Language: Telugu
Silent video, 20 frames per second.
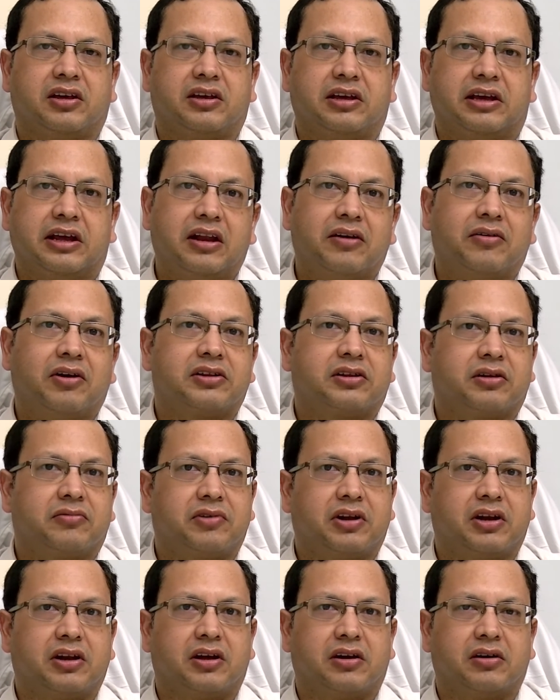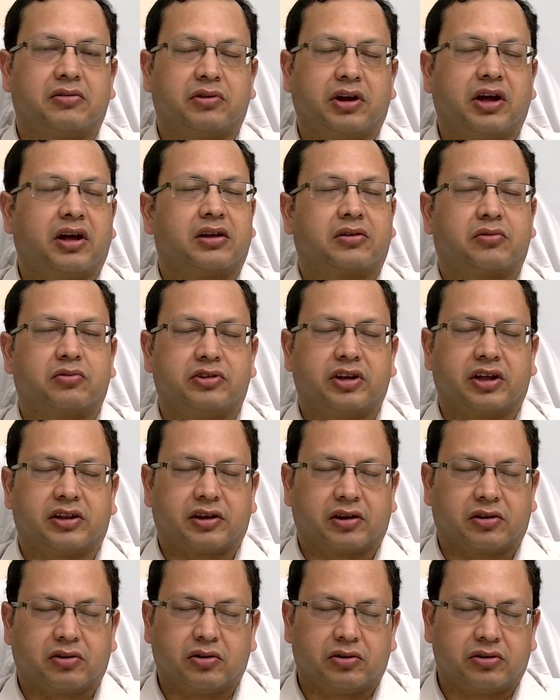కీలవాతం వల్ల కూడా కొద్దిగా
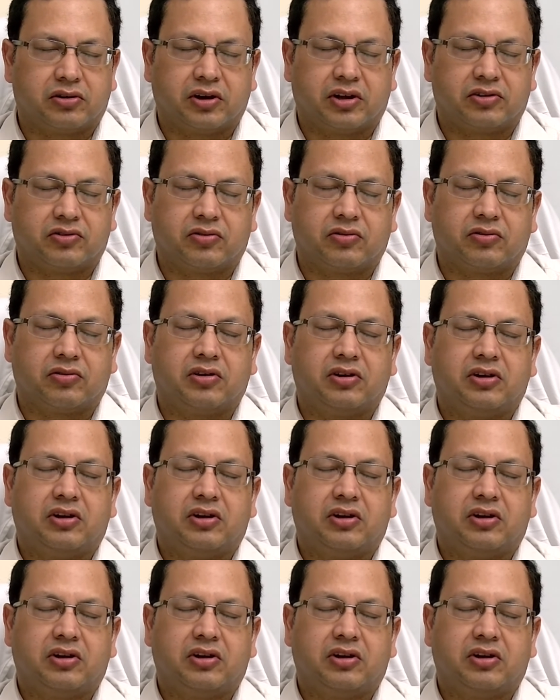తక్కువ ఉండొచ్చు